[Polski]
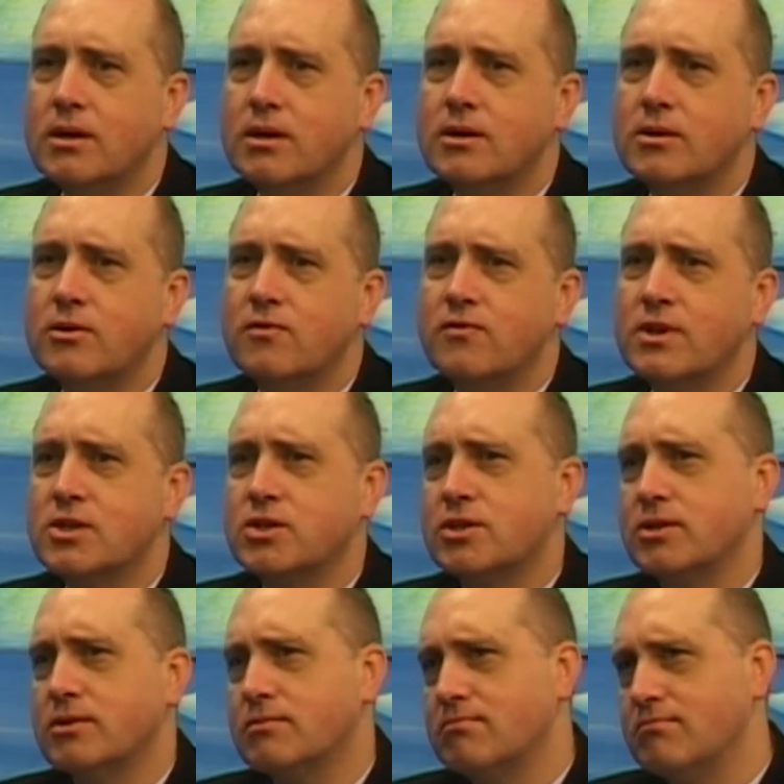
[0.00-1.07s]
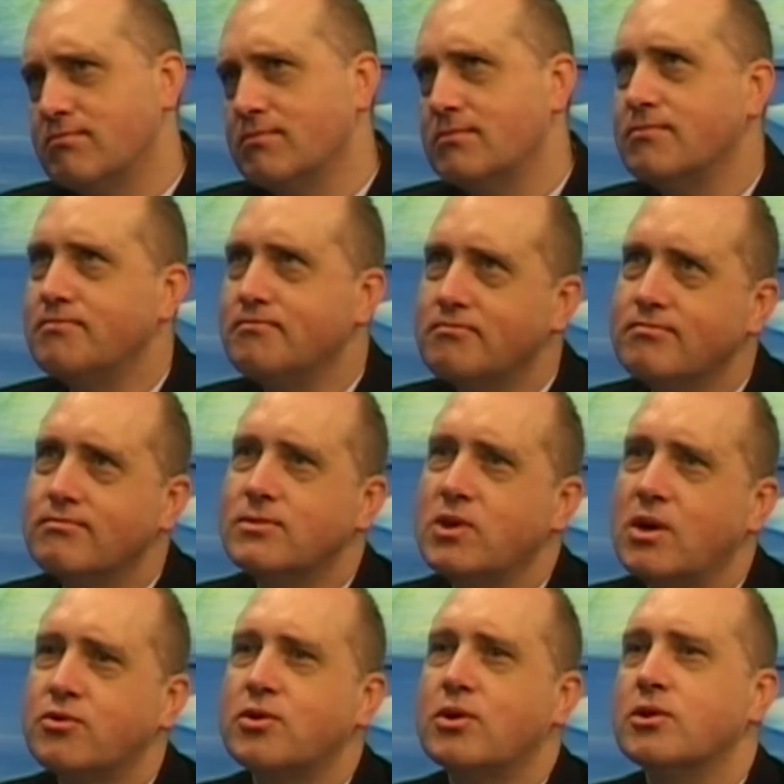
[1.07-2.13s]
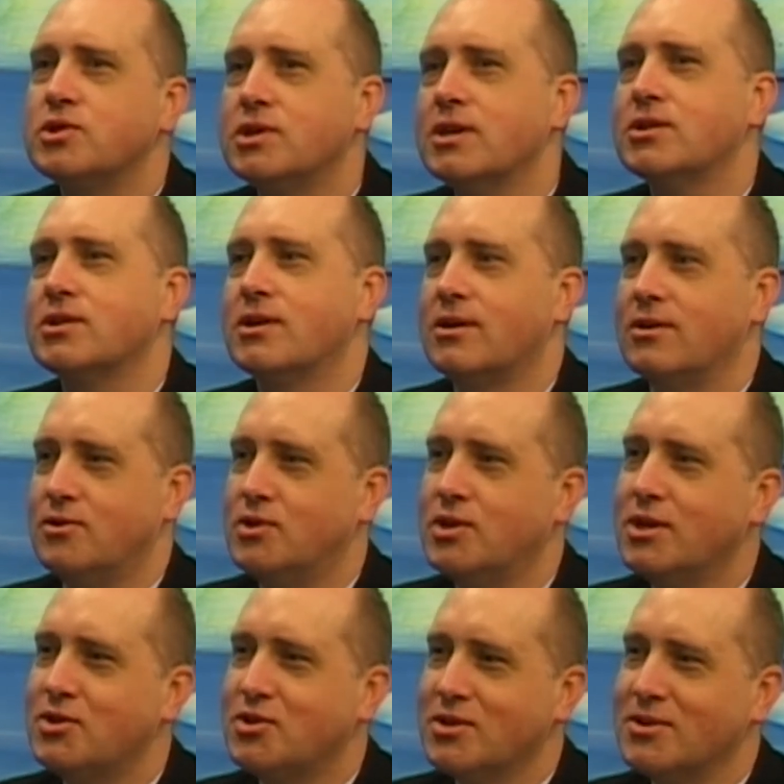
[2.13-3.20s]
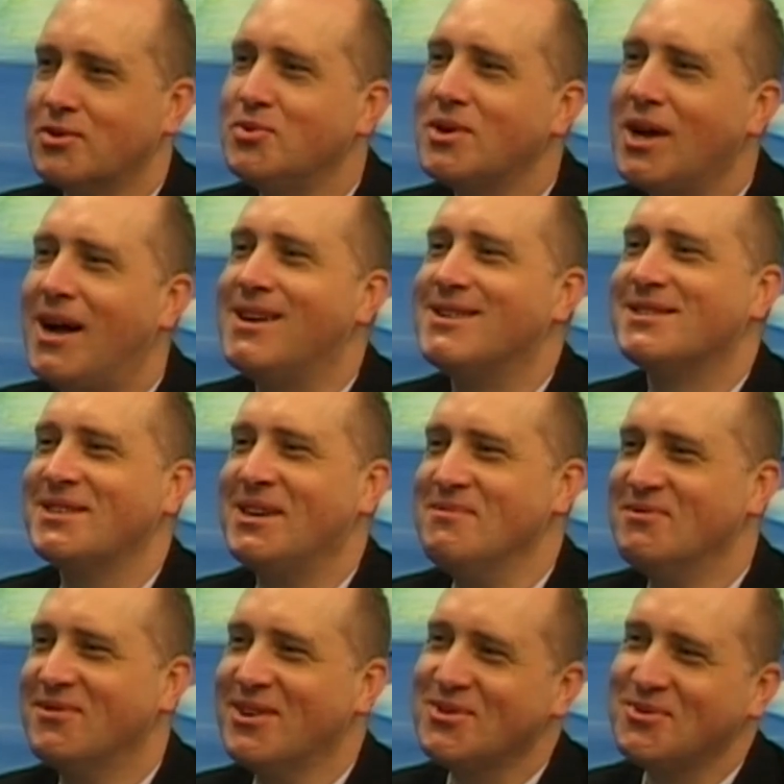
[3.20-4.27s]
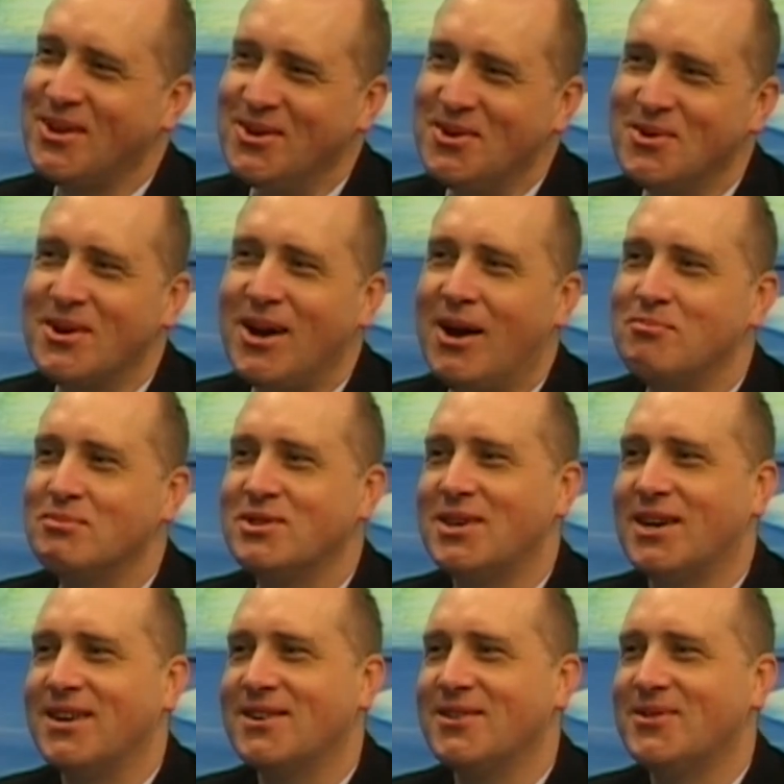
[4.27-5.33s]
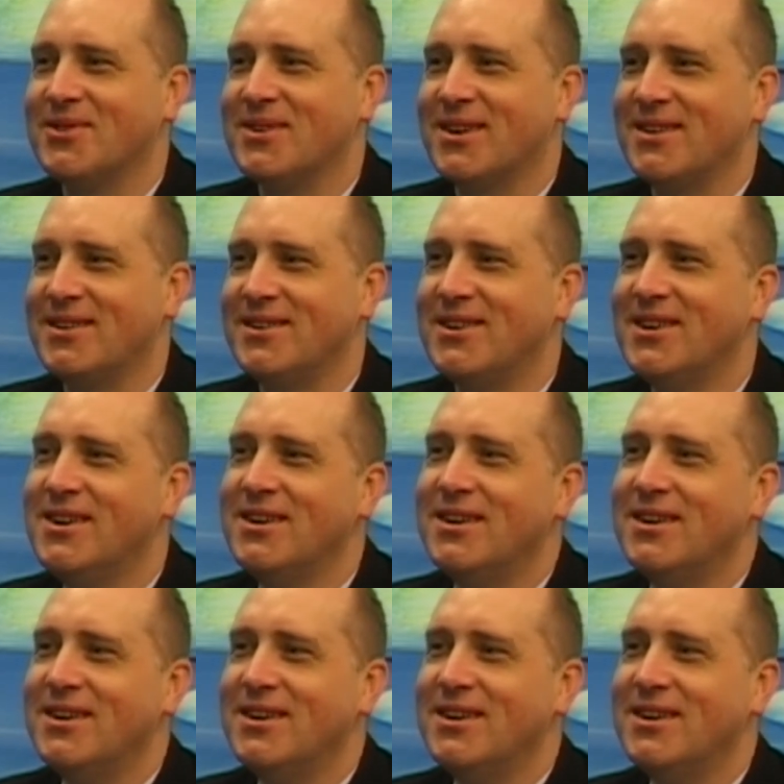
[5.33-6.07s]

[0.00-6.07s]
również no, troszeczkę odzieży góralskiej, mówię tutaj o kapciach, o takich